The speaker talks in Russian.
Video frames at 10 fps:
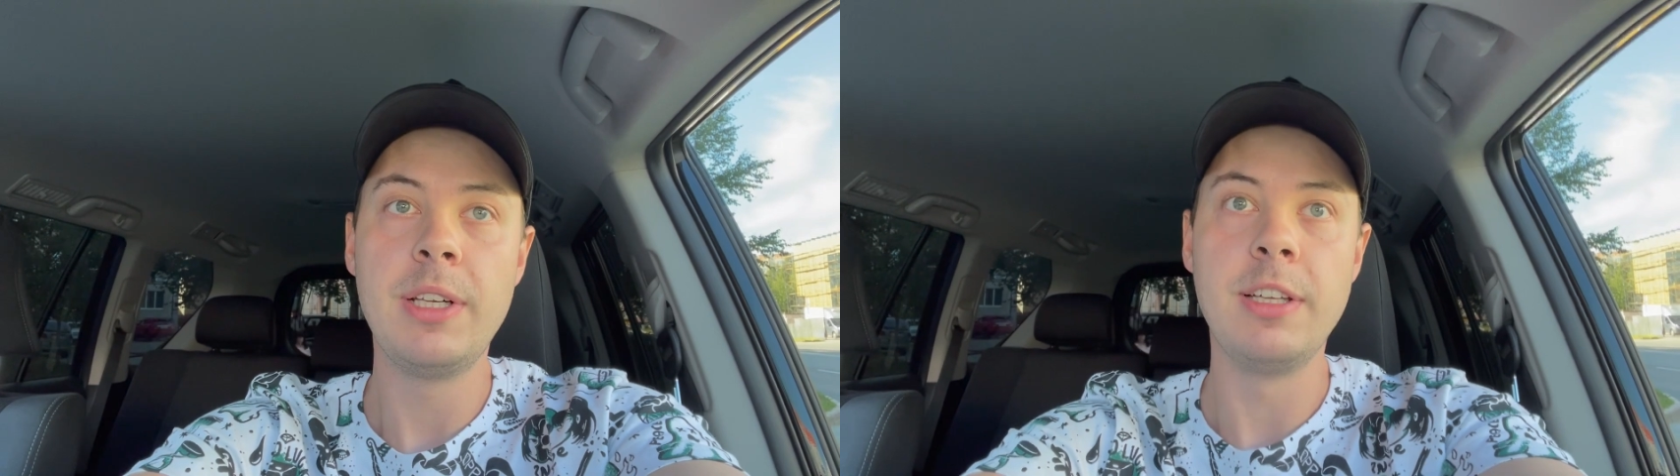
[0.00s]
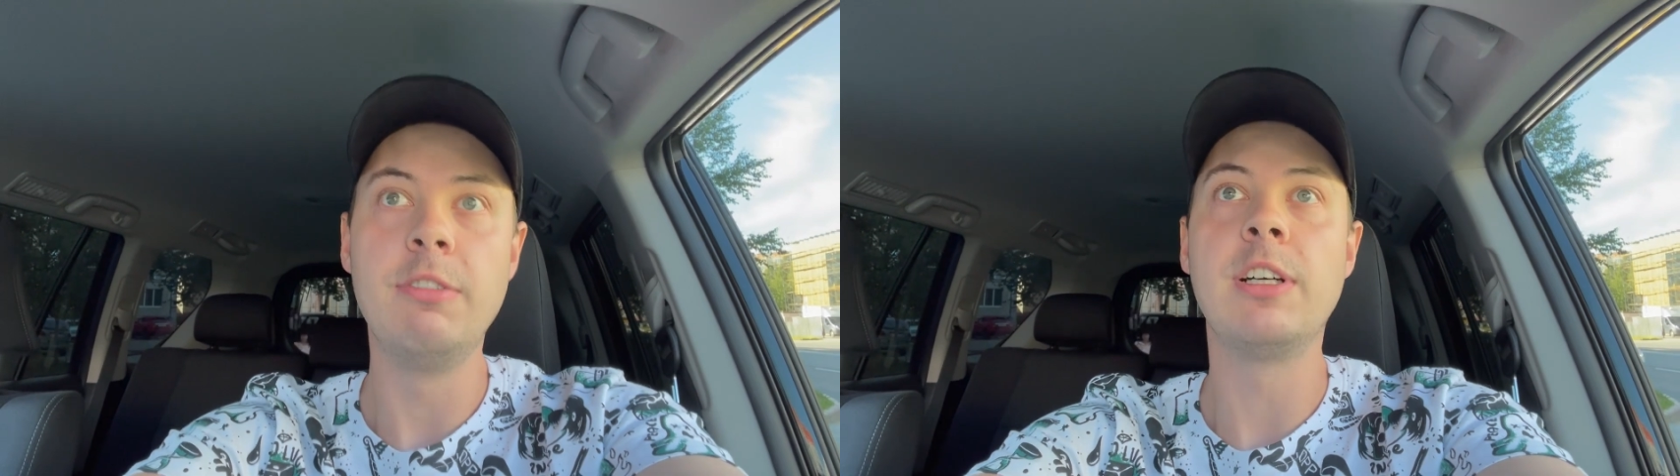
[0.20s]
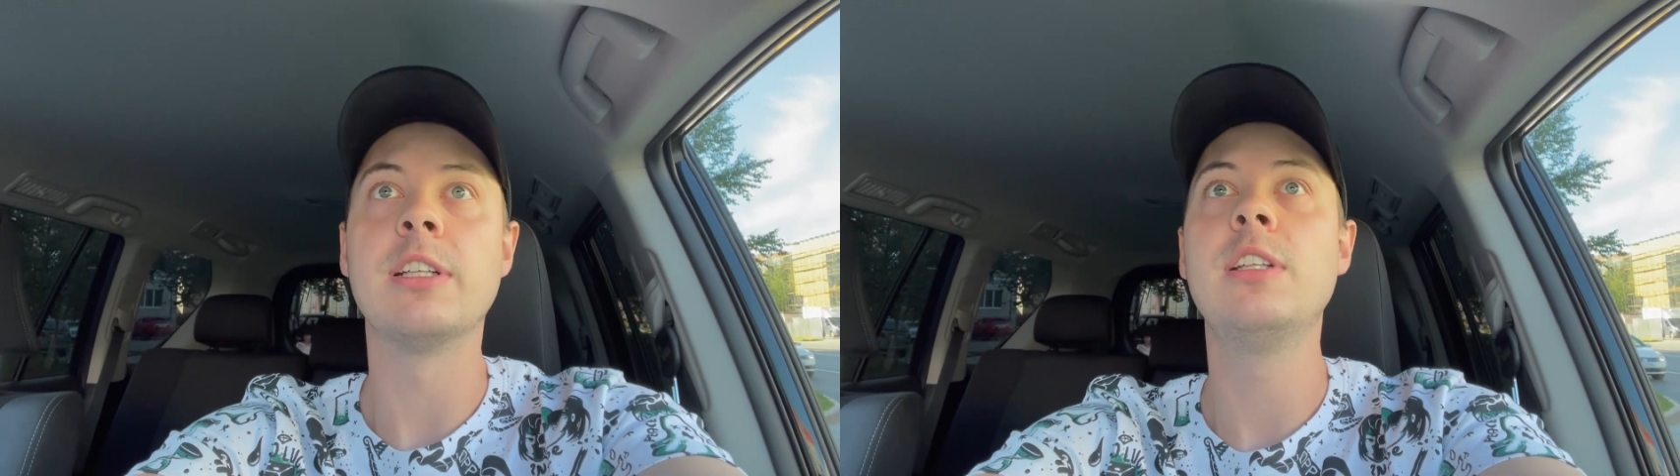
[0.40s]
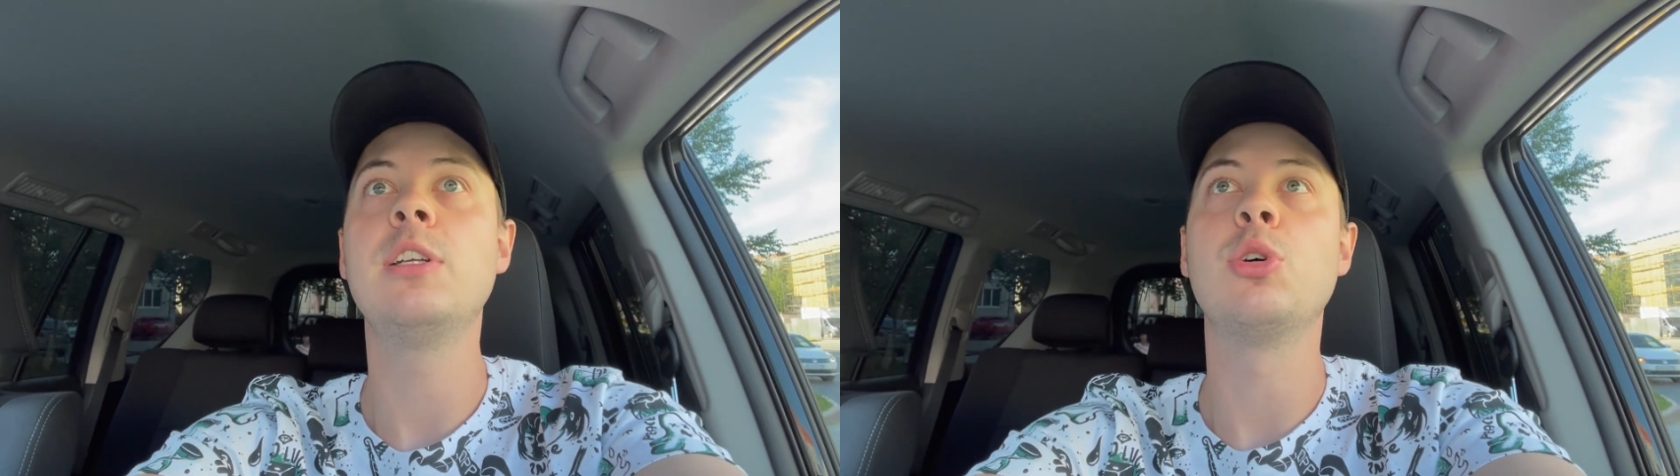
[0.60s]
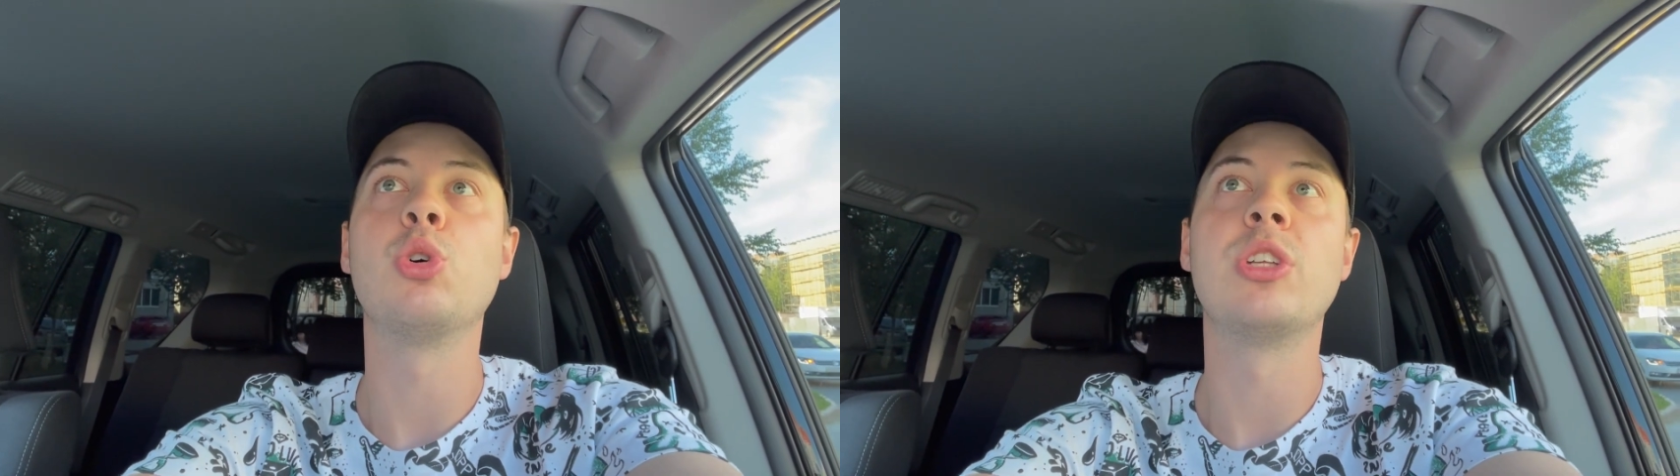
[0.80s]
и в выходные
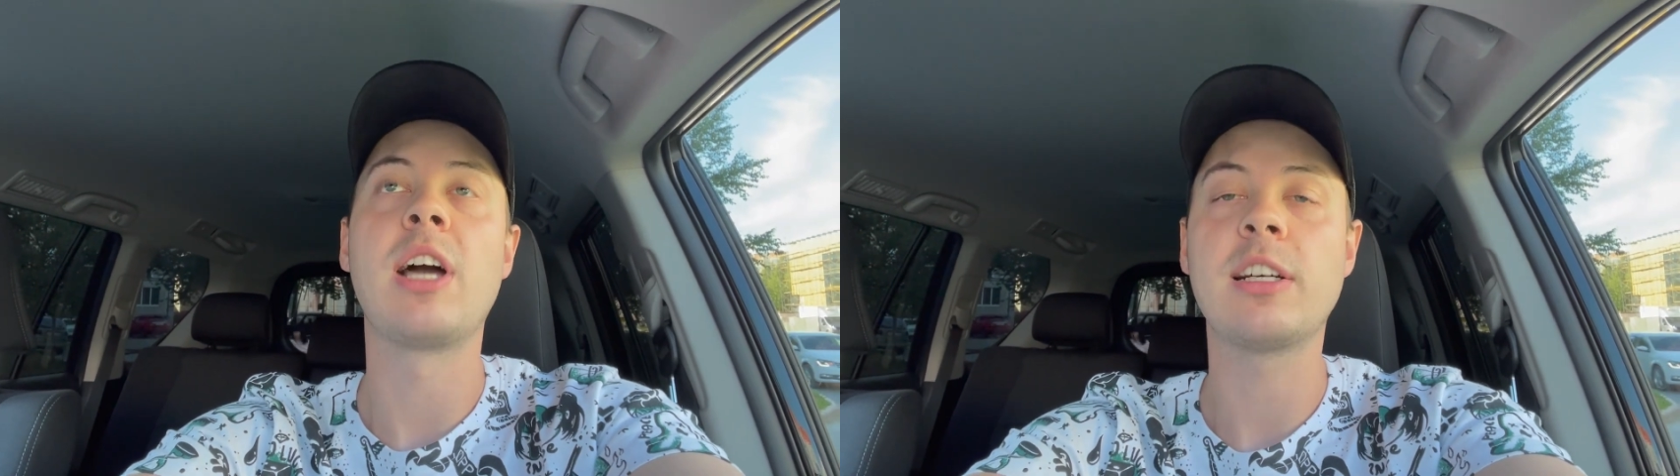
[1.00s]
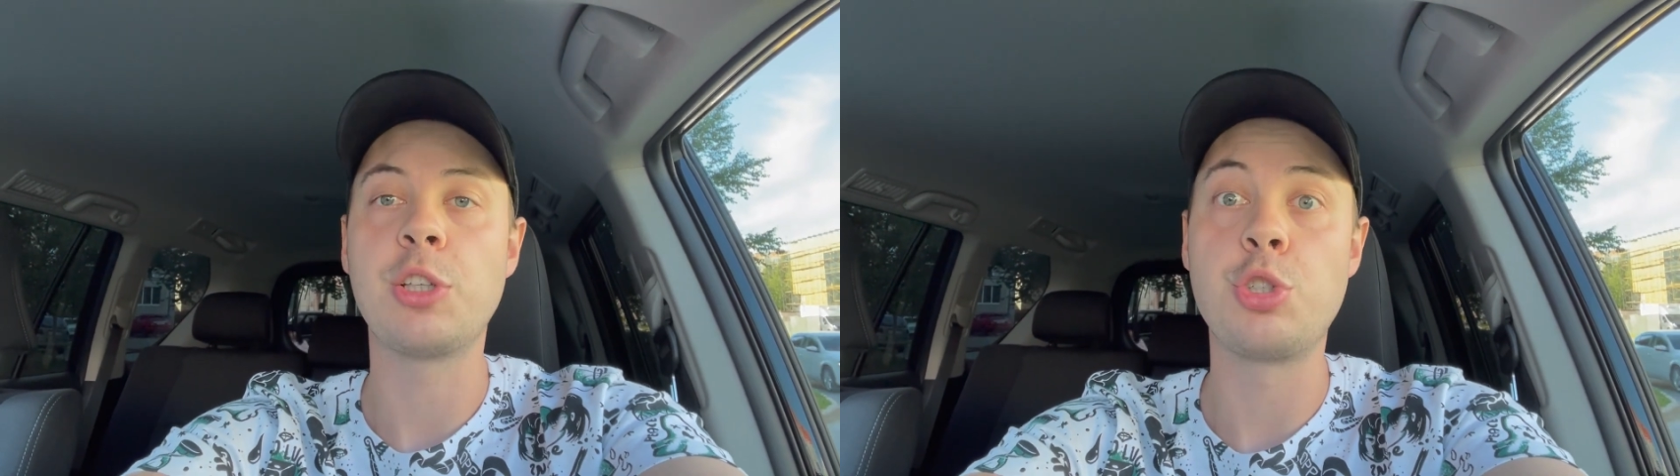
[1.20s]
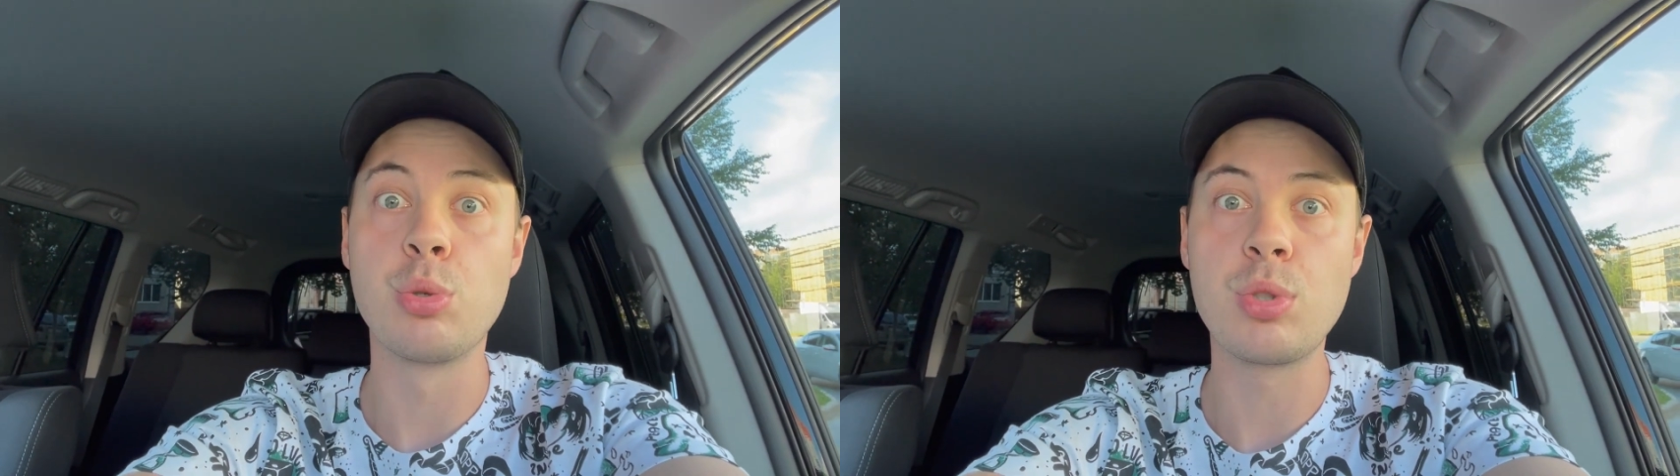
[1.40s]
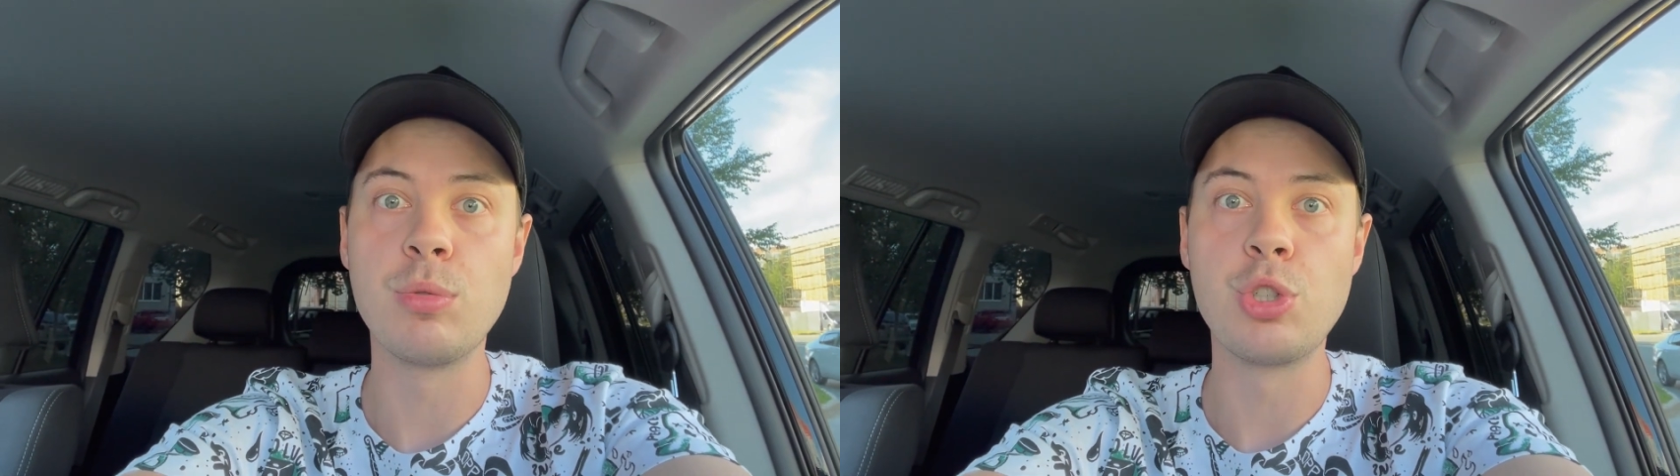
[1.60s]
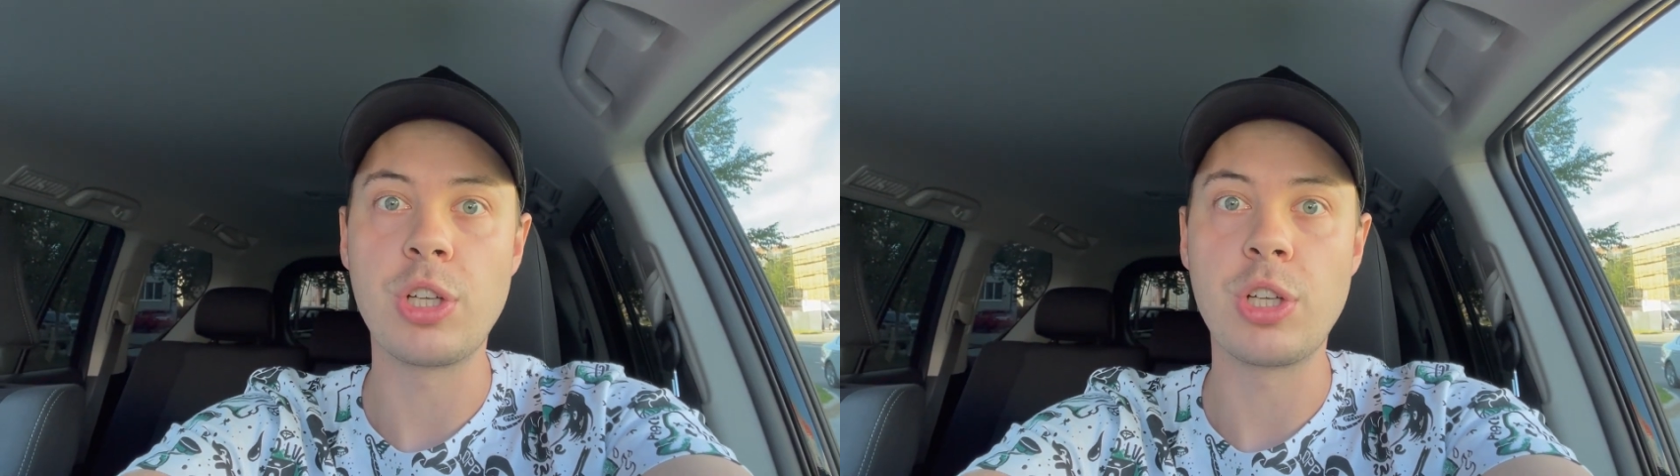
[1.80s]
ты хоть как-то чувствуешь